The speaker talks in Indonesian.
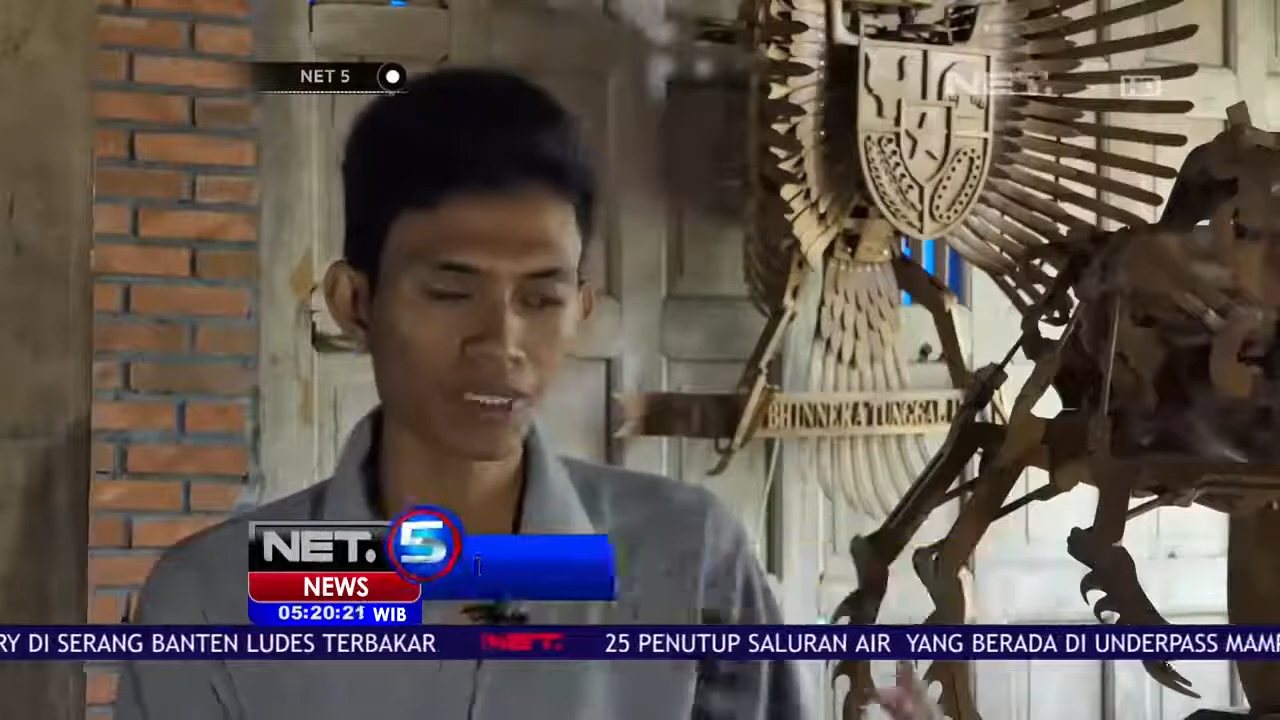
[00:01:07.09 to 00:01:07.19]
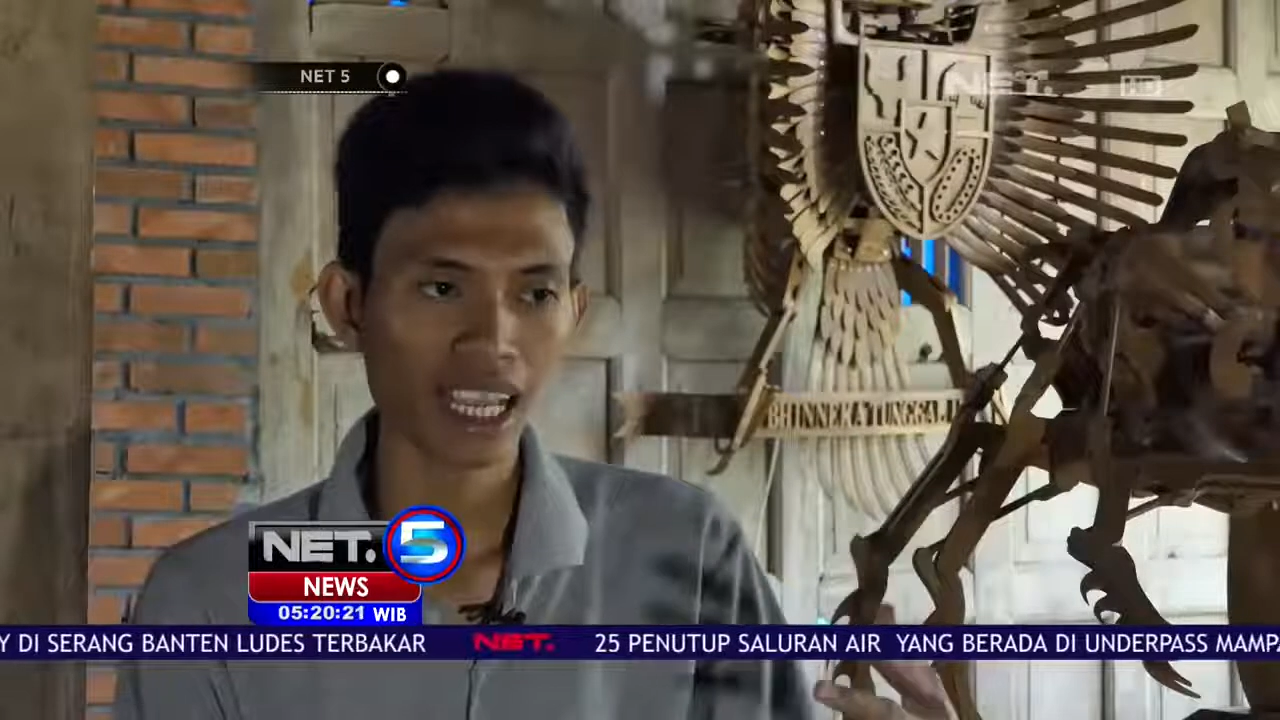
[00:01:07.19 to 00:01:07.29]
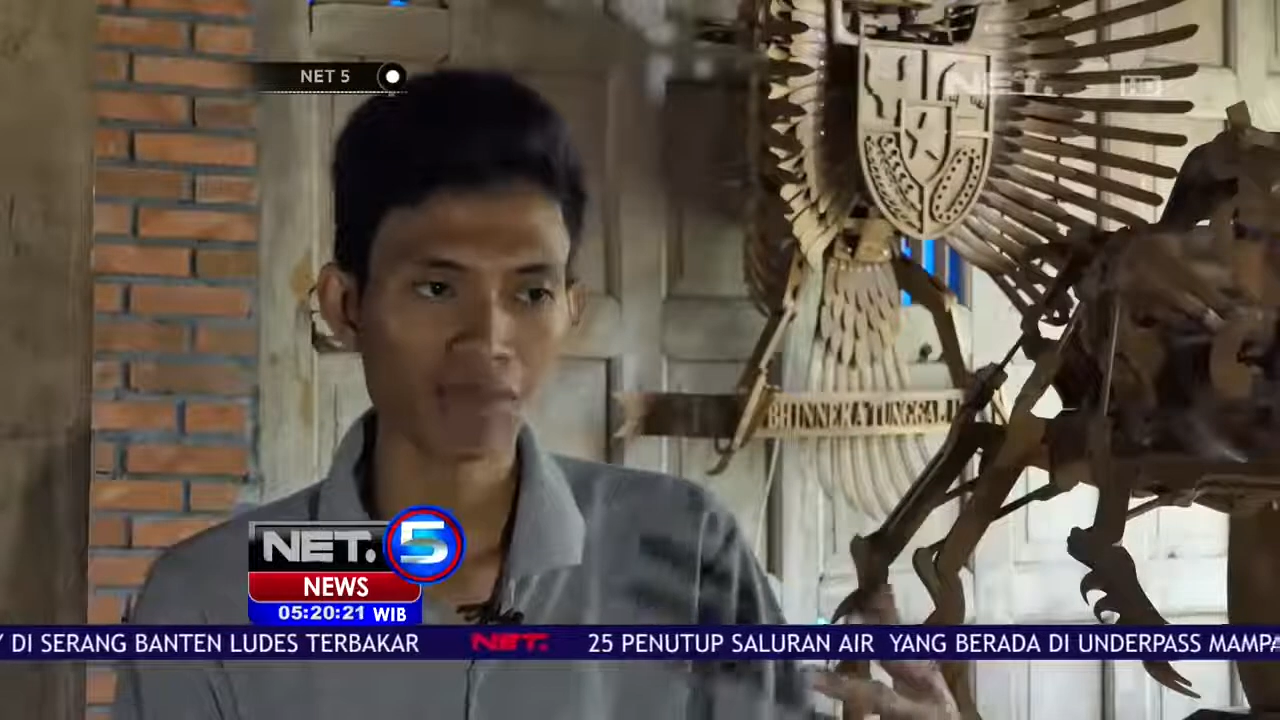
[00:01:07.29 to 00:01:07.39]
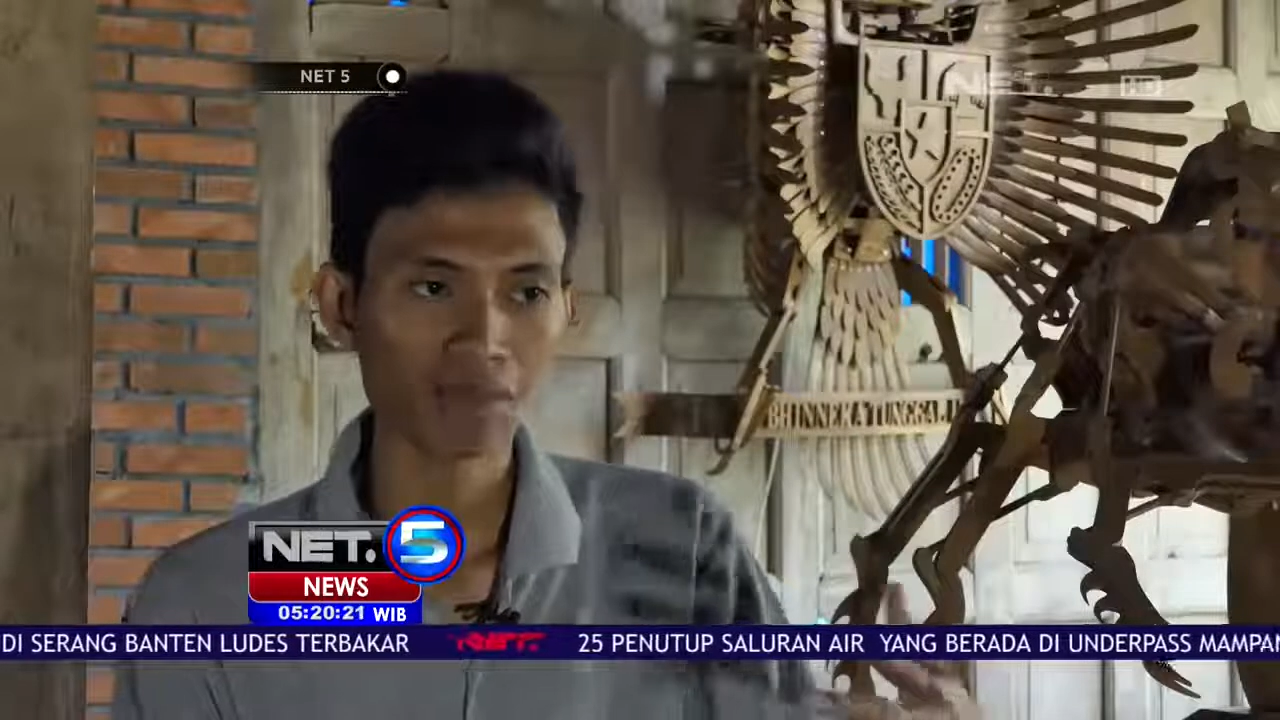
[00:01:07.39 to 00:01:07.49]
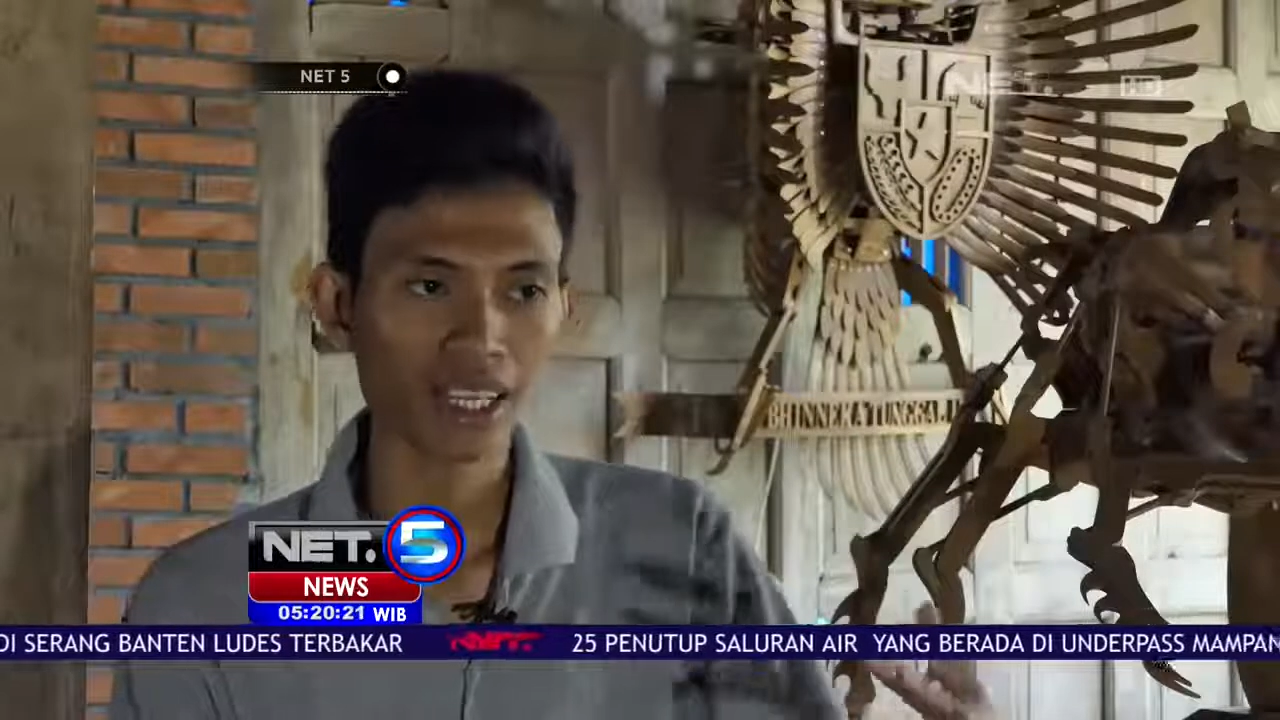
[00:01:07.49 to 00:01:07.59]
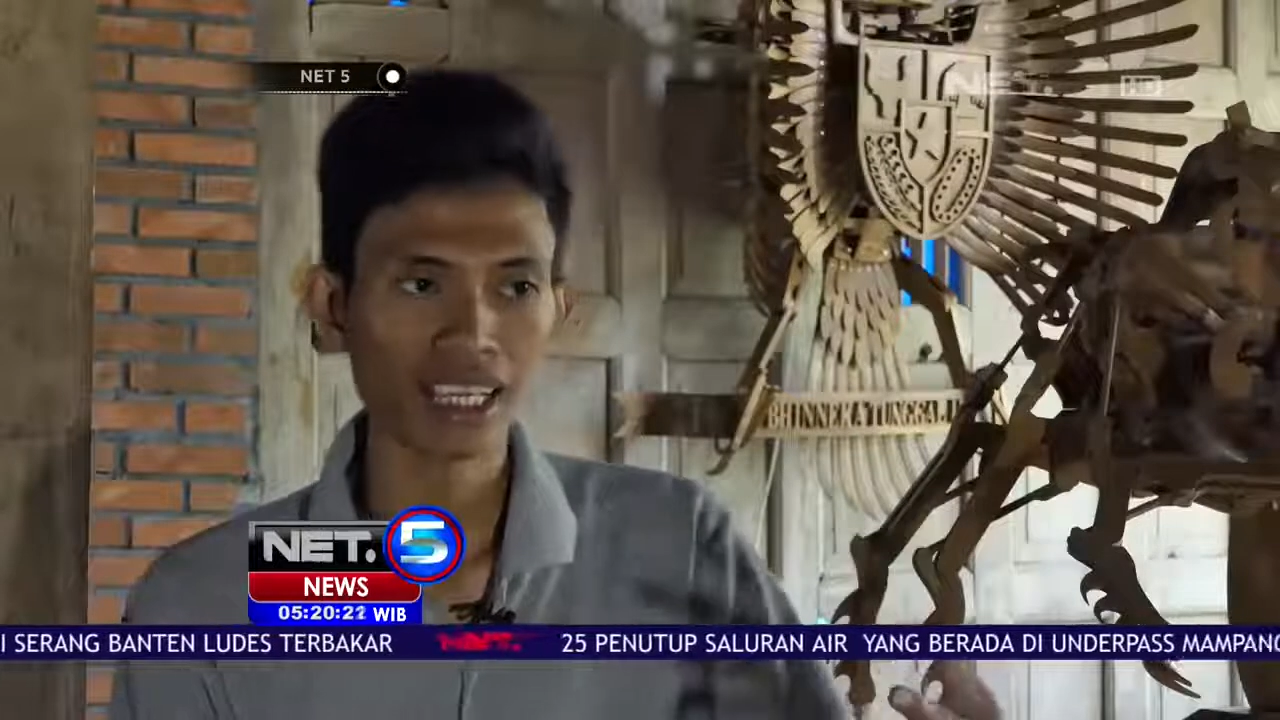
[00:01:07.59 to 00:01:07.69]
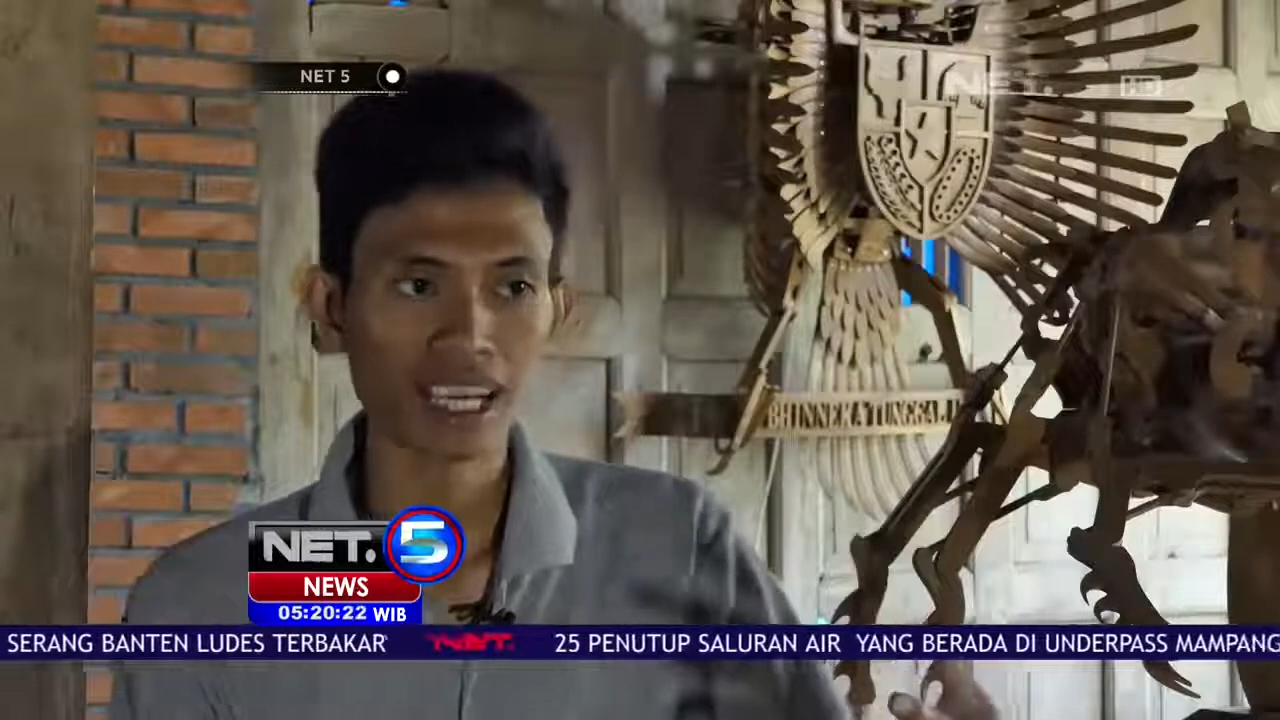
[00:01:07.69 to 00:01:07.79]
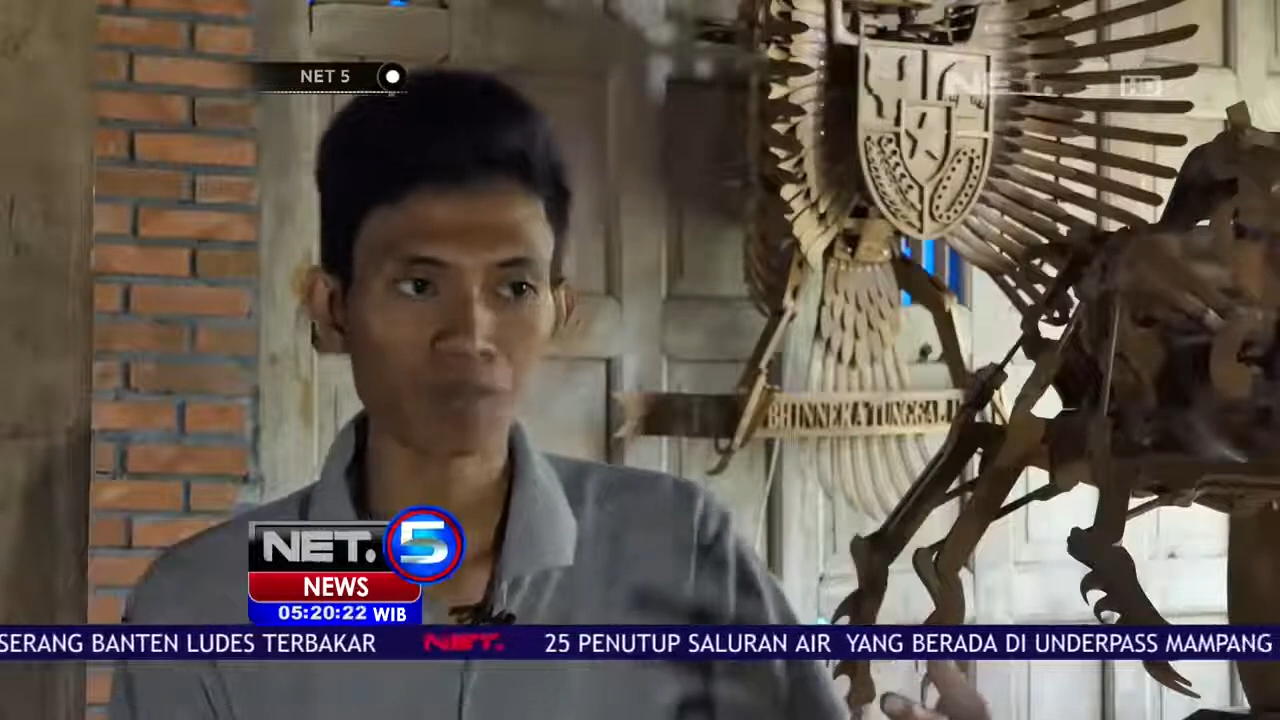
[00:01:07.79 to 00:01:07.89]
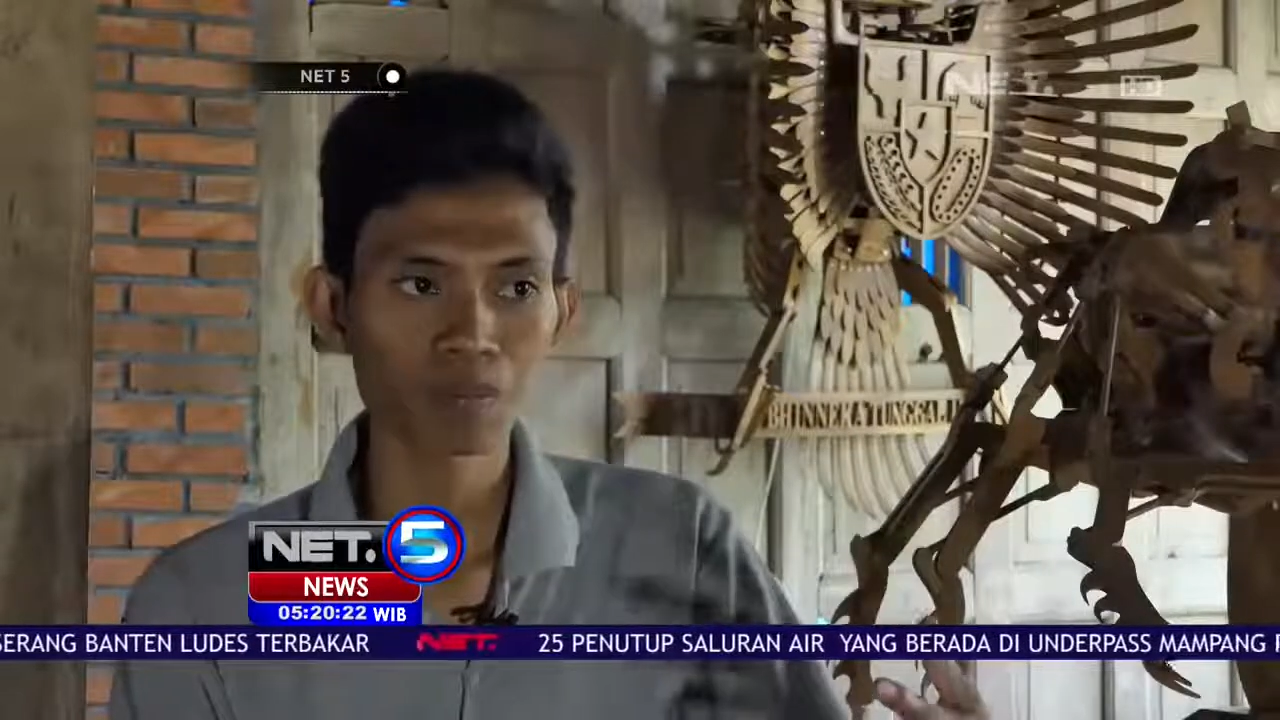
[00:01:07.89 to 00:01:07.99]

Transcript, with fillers: menyampaikan